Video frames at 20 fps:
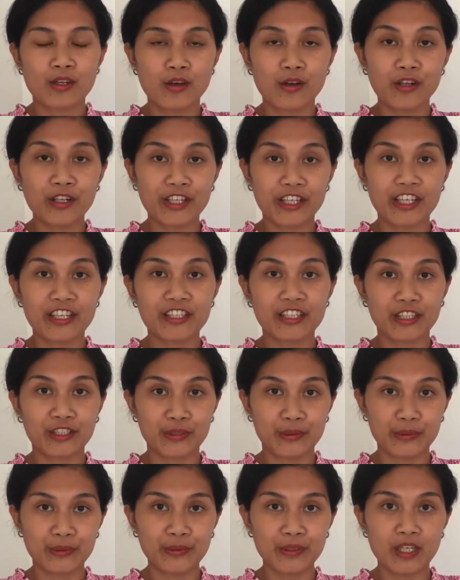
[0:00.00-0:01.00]
Oleh karena
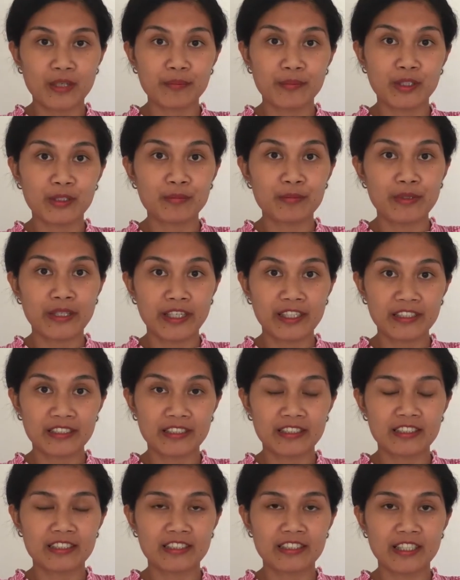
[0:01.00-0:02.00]
itu, ambil
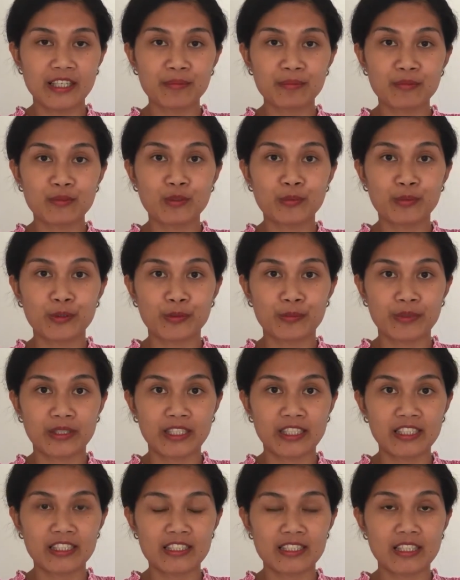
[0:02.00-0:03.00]
break setiap 20
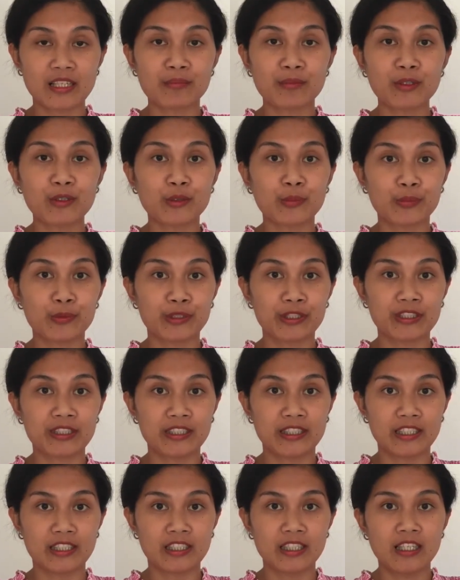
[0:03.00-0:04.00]
menit selama 20
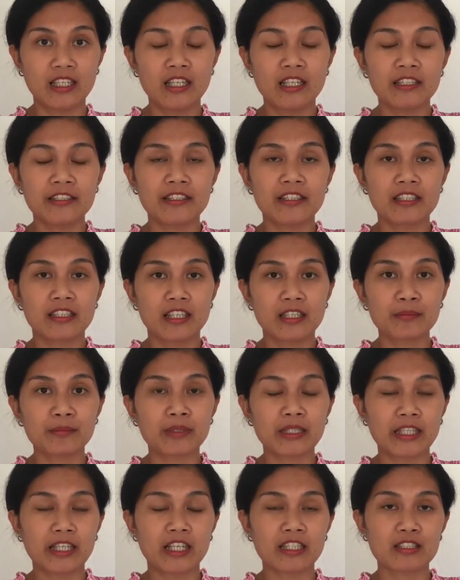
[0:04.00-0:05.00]
detik dengan
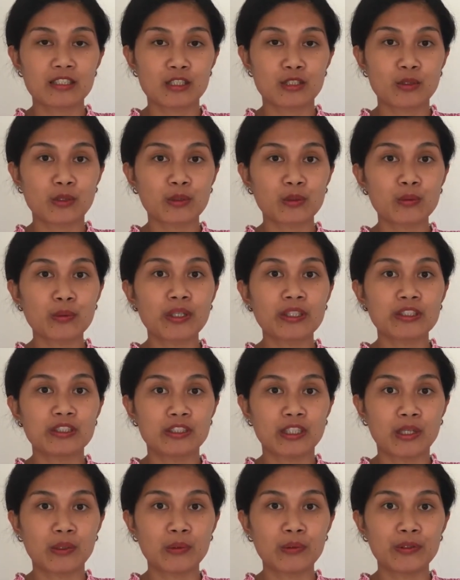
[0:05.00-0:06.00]
melihat sesuatu yang
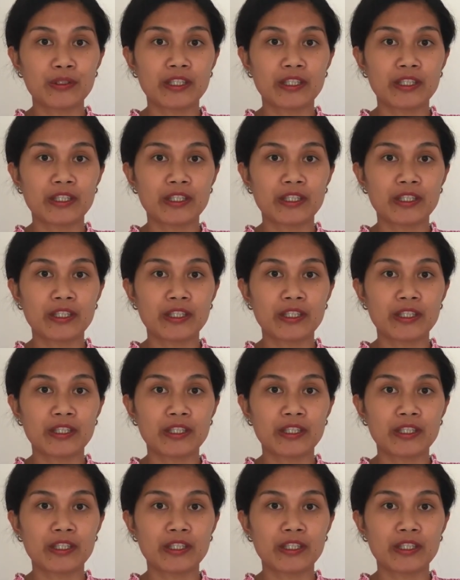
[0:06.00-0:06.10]
jauh